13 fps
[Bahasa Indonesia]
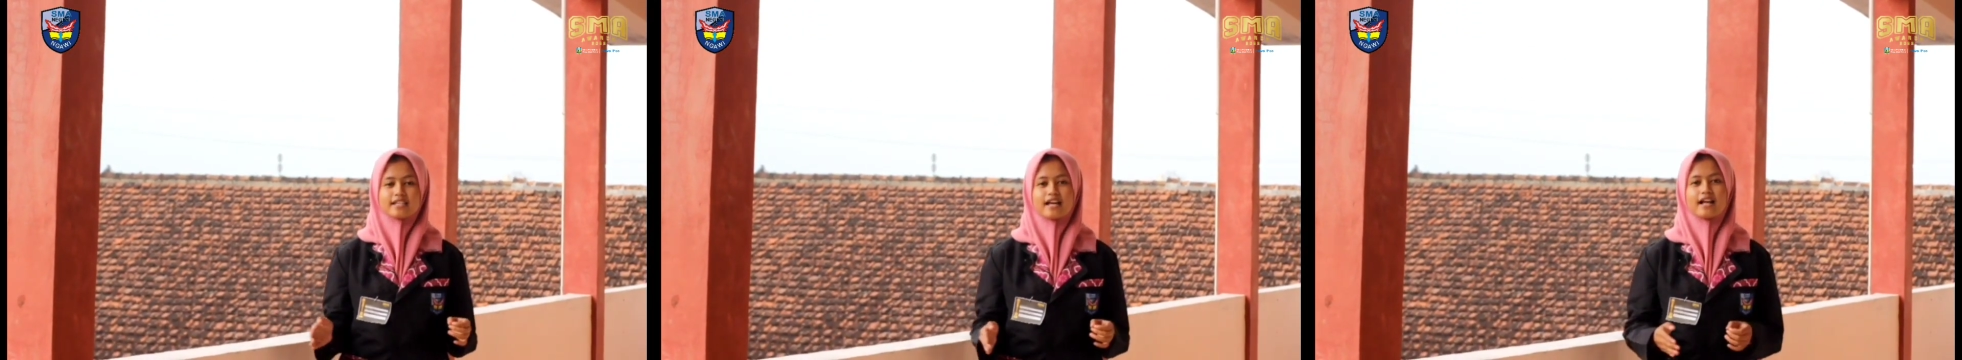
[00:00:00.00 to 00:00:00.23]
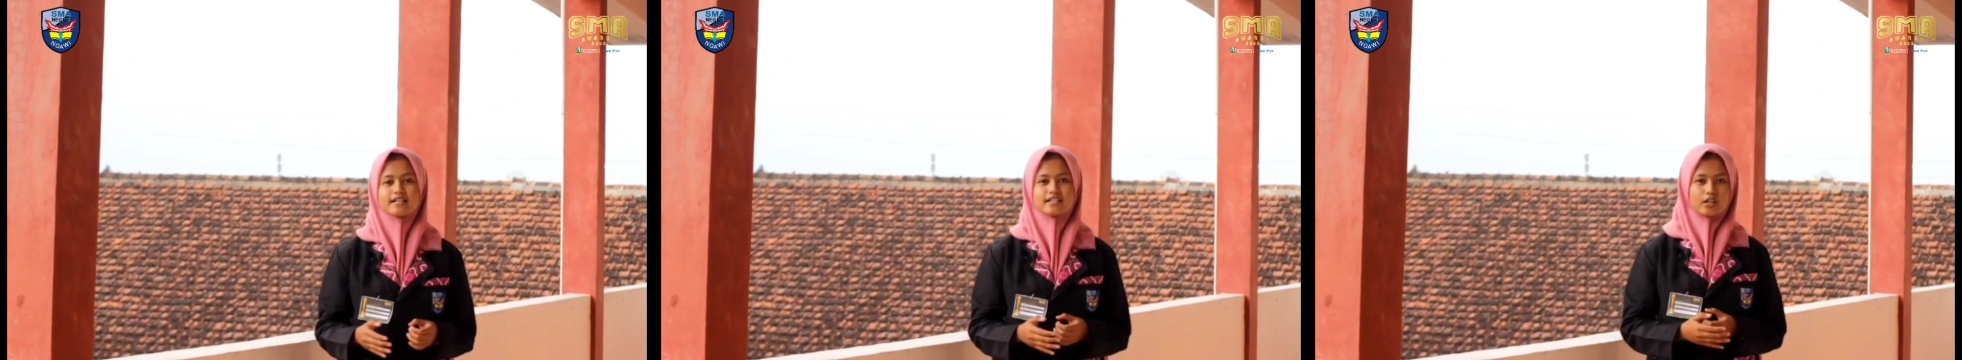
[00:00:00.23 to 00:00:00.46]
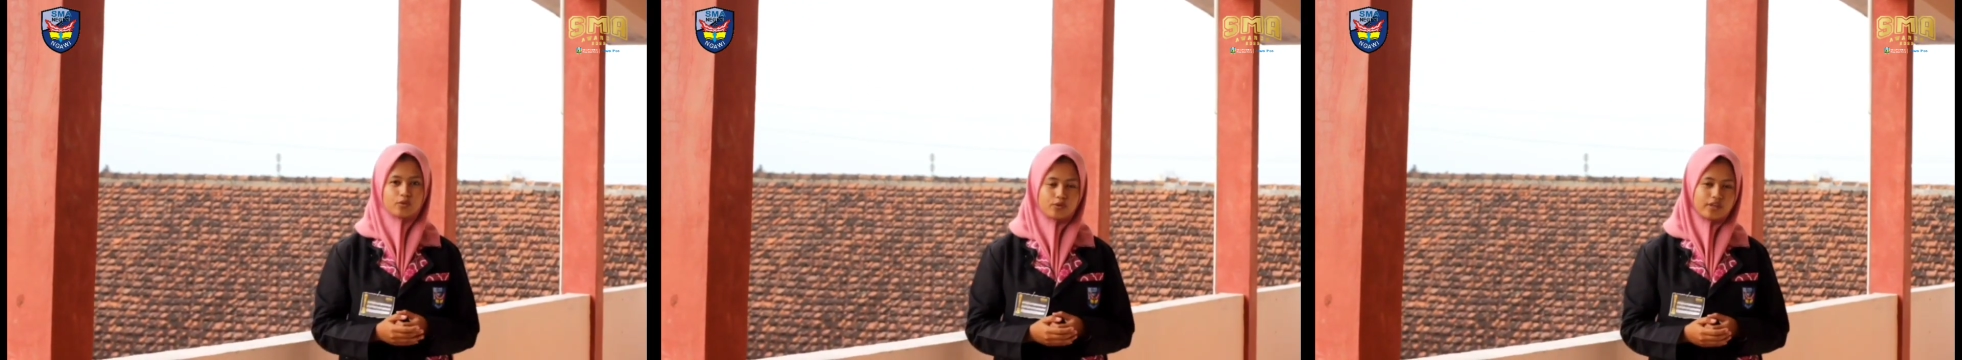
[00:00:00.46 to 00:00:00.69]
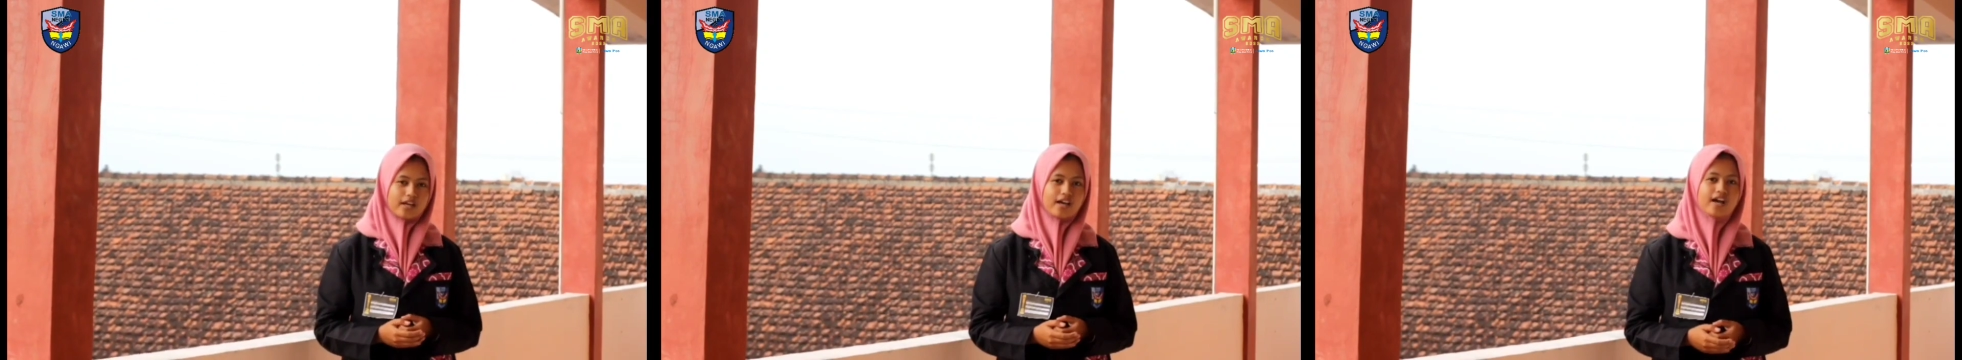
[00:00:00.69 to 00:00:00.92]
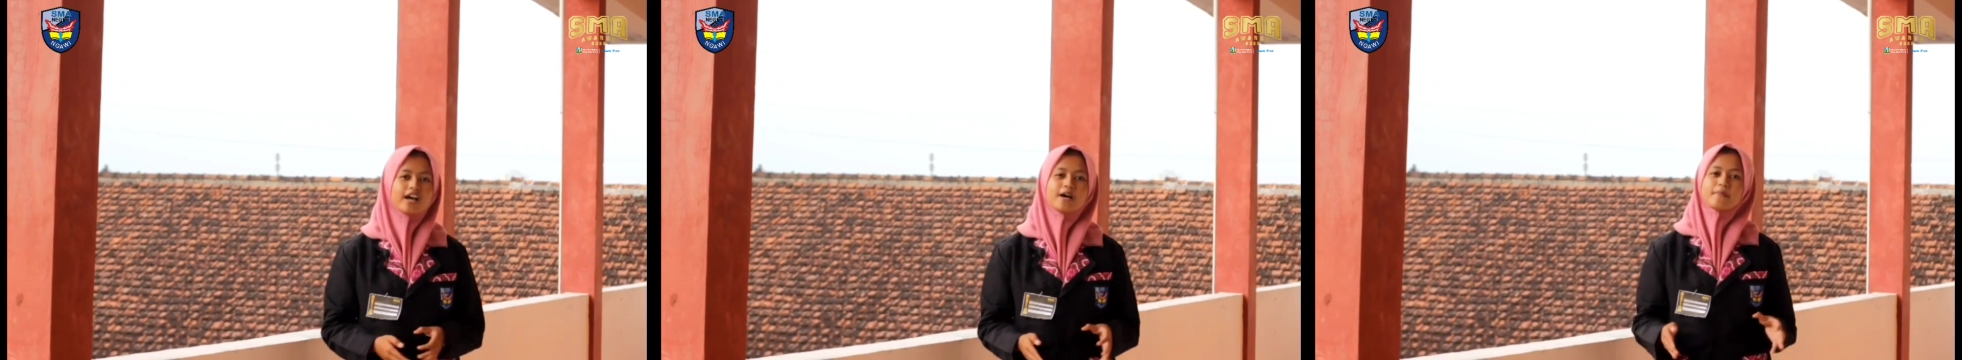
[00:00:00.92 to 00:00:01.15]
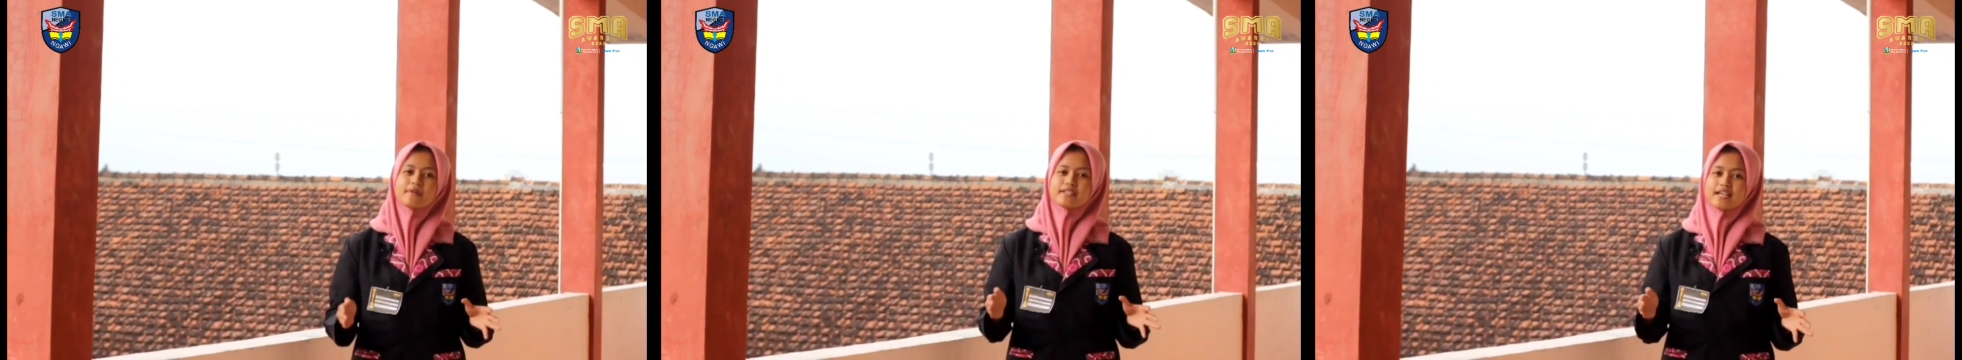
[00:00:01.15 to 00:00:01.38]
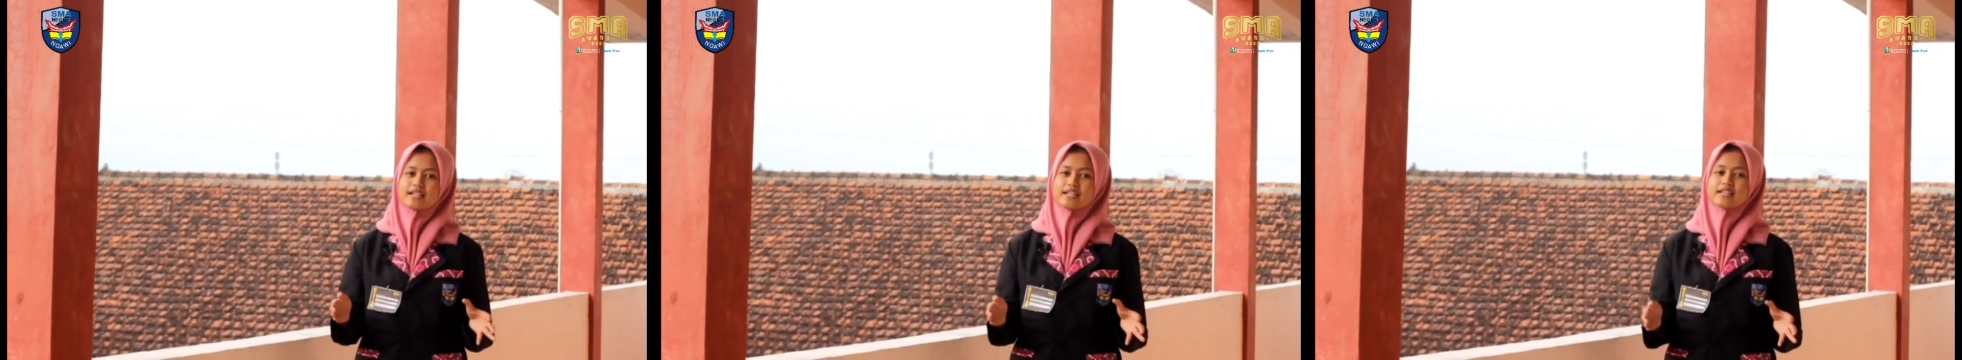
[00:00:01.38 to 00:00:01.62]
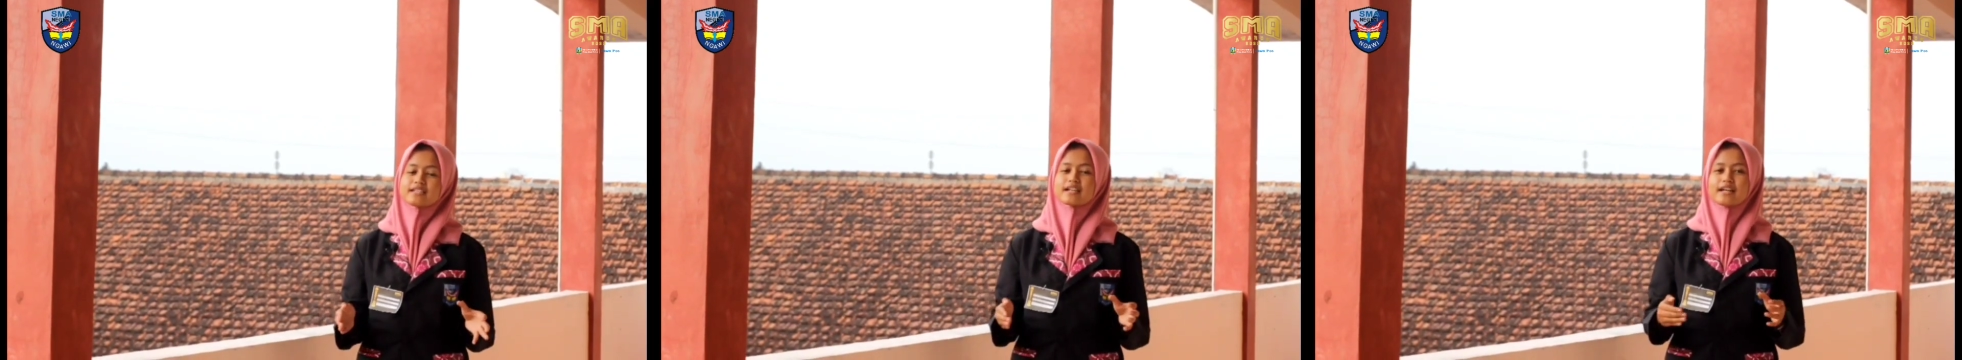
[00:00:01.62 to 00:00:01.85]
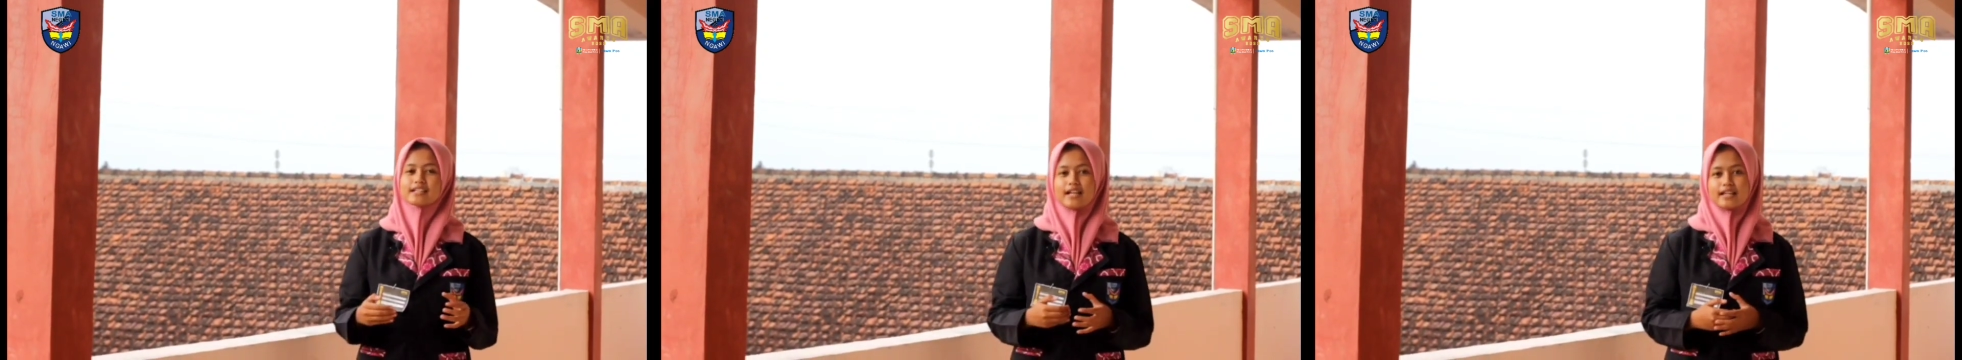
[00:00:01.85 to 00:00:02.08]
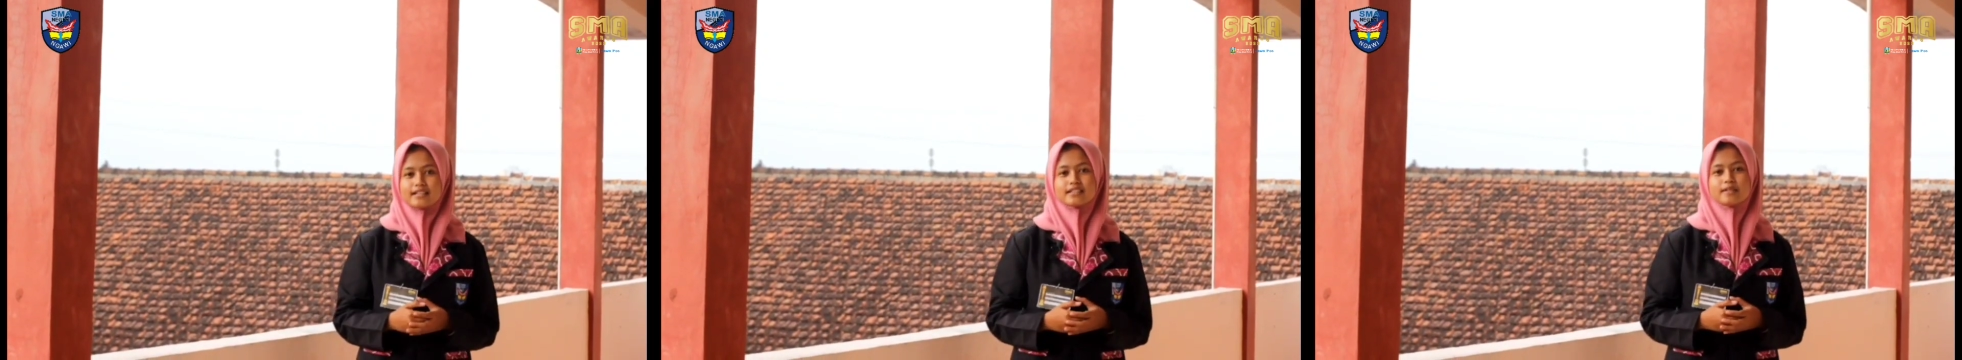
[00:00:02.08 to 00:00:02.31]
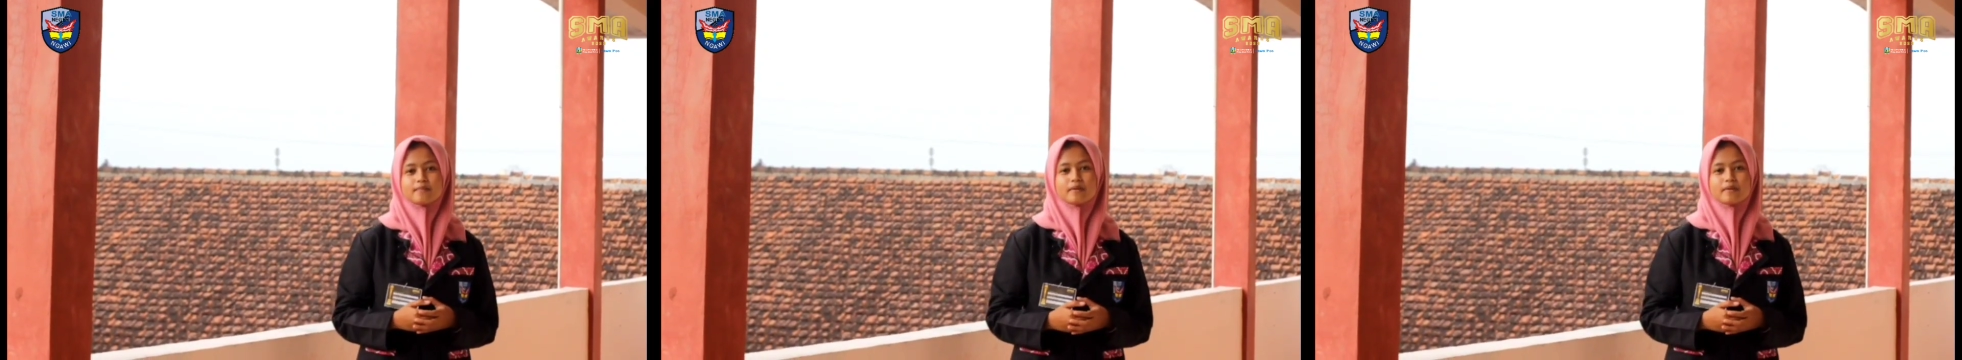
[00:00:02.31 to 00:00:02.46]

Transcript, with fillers: salah satunya menjadi sekretaris